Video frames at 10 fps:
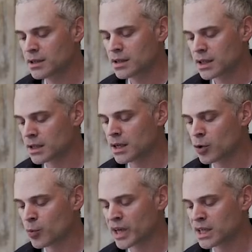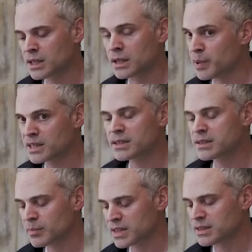et la compagnie n'est pas très
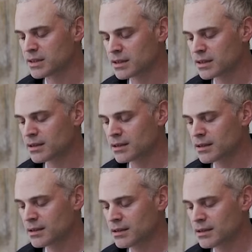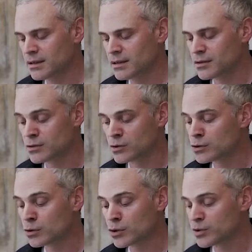sympathique. Ce ne
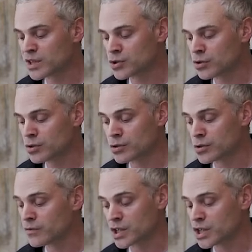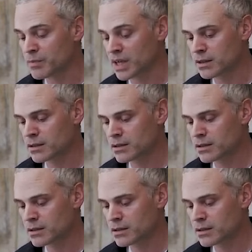sont que des gens que je ne vois jamais.